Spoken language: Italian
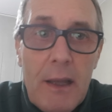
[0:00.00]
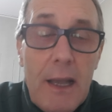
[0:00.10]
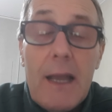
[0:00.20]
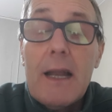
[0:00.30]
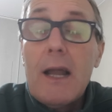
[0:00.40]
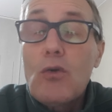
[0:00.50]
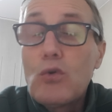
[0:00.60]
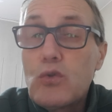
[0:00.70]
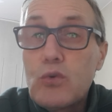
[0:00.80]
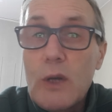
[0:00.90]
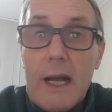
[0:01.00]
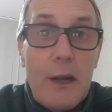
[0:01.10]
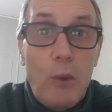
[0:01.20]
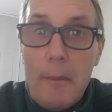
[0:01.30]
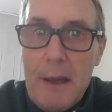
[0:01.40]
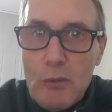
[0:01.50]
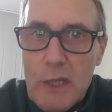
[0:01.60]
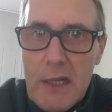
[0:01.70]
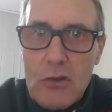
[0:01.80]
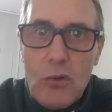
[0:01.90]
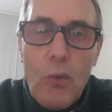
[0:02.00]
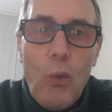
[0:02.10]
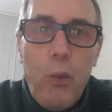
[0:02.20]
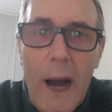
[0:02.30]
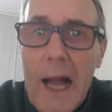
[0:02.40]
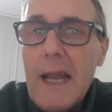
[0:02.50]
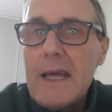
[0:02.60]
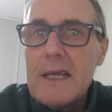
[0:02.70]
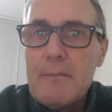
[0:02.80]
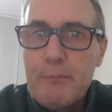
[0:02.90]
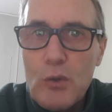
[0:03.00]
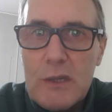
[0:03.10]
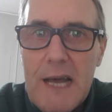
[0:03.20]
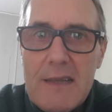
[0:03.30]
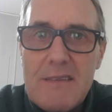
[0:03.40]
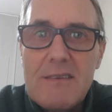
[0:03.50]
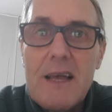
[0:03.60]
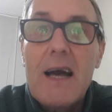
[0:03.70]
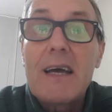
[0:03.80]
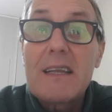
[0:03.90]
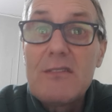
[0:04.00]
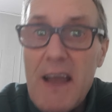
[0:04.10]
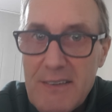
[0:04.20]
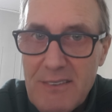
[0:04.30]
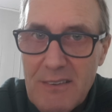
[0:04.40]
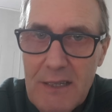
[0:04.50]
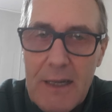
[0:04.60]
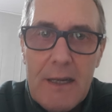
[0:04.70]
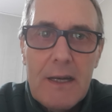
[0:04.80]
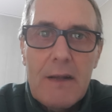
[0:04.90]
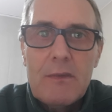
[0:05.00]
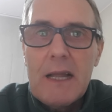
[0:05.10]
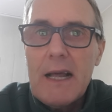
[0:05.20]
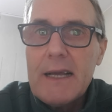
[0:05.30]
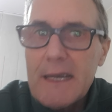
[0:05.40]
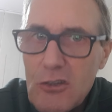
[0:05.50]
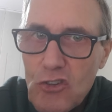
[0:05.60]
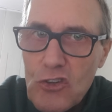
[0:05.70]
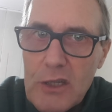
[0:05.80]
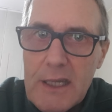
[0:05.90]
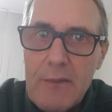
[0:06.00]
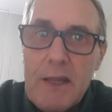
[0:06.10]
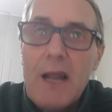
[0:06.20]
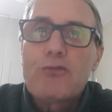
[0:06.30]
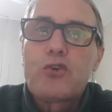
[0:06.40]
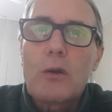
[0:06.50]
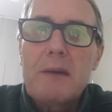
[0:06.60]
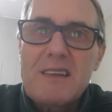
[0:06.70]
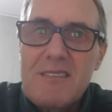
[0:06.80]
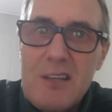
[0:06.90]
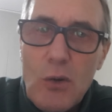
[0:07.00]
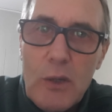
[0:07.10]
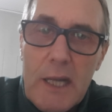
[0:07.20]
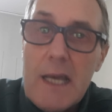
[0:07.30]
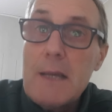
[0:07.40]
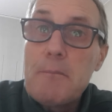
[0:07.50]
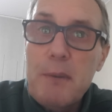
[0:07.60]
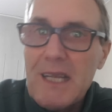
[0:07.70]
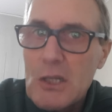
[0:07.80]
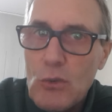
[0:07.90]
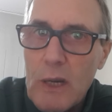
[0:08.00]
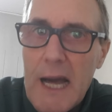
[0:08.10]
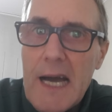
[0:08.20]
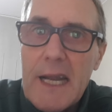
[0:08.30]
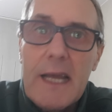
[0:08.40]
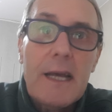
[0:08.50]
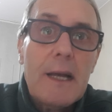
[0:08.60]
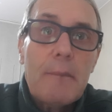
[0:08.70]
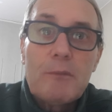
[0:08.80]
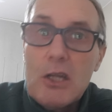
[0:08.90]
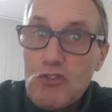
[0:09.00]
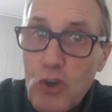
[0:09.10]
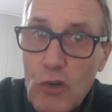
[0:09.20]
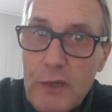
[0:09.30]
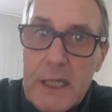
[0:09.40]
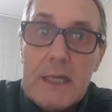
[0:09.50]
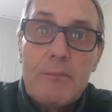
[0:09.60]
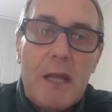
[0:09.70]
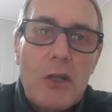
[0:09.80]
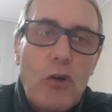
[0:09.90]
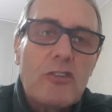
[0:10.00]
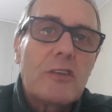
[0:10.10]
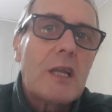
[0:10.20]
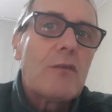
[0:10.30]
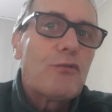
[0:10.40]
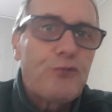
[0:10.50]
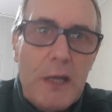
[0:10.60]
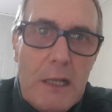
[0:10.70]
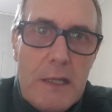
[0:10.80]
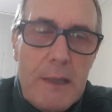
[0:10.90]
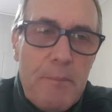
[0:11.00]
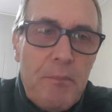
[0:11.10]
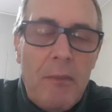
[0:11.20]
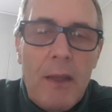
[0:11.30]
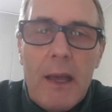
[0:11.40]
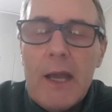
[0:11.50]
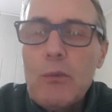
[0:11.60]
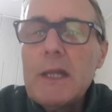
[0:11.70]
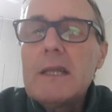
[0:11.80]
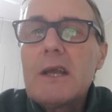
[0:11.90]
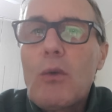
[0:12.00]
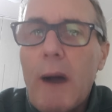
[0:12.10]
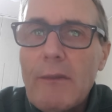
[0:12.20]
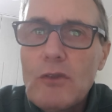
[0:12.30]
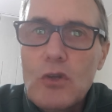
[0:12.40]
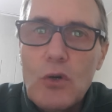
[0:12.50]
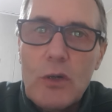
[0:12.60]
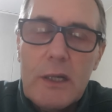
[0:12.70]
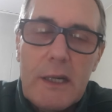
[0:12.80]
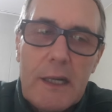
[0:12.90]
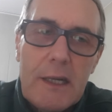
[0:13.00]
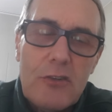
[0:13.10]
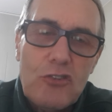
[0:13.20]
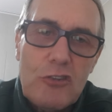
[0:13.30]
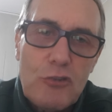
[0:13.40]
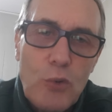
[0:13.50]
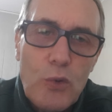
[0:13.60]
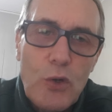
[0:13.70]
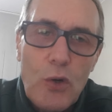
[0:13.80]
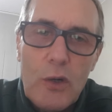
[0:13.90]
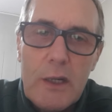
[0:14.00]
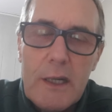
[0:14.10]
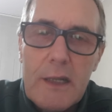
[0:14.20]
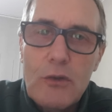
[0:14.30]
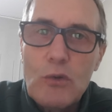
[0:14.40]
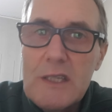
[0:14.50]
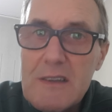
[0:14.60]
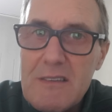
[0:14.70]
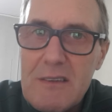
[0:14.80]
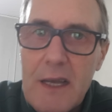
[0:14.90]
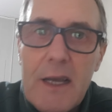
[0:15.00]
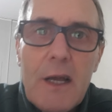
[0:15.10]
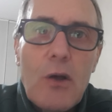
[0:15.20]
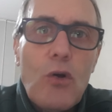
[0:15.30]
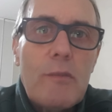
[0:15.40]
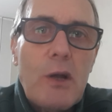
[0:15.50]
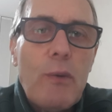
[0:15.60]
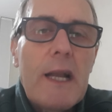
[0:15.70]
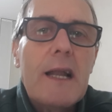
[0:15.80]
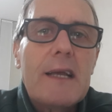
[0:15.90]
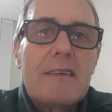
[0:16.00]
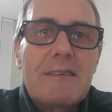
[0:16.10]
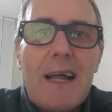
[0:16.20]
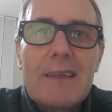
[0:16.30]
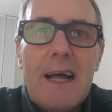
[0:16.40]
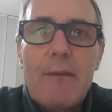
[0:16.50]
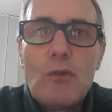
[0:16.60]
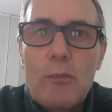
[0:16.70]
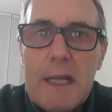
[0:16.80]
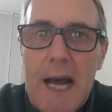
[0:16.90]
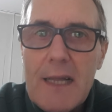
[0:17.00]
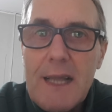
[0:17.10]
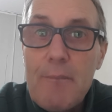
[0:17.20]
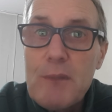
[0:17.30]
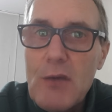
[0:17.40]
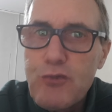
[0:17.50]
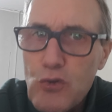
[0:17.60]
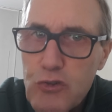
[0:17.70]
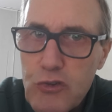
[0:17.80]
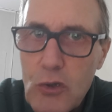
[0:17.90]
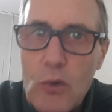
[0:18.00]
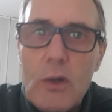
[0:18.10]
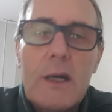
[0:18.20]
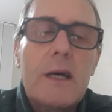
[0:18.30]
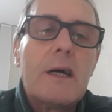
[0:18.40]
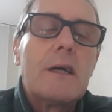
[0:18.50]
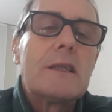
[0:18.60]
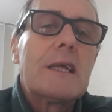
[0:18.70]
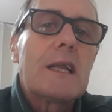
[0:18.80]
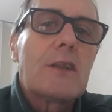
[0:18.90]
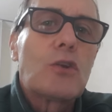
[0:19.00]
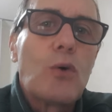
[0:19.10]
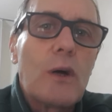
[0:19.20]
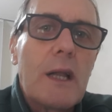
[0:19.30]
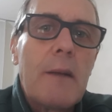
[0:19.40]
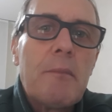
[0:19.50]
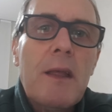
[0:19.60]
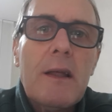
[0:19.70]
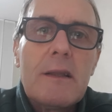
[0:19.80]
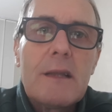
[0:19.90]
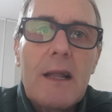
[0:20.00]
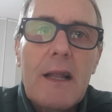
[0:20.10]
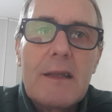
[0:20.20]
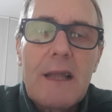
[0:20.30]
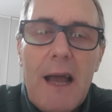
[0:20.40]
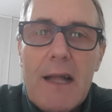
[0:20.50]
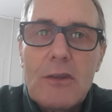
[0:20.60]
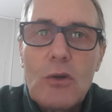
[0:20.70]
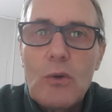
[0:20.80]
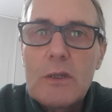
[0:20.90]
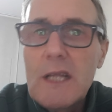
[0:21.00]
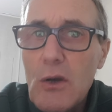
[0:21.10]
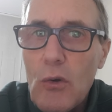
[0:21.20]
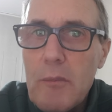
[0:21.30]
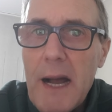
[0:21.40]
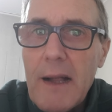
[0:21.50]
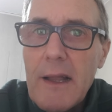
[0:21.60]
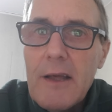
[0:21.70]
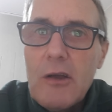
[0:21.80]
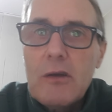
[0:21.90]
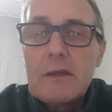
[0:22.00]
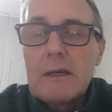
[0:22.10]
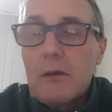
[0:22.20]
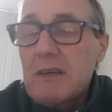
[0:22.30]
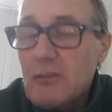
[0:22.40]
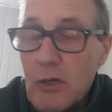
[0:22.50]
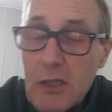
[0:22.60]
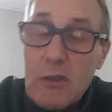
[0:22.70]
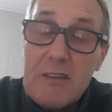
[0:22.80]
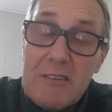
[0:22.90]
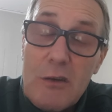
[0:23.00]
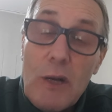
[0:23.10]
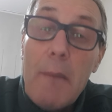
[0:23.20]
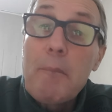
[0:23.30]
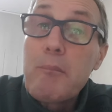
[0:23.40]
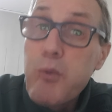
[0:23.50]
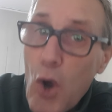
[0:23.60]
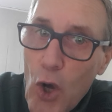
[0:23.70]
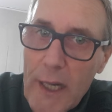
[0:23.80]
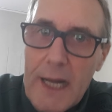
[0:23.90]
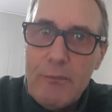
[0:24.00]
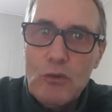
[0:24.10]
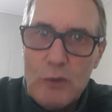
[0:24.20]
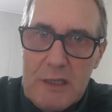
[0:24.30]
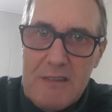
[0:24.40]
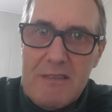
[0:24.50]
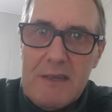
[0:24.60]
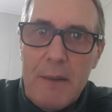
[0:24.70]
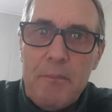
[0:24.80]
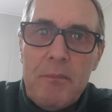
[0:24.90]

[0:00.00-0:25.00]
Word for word: E la cultura, lo abbiamo detto, quale importanza riveste nella crescita, nella formazione in particolare dei giovani, dei nostri figli. E quindi quando eh, ci sono eh, notizie come quella che è stata nominata De Fusco eh, direttore del teatro di Roma, eh, questo credo che sia una buona notizia,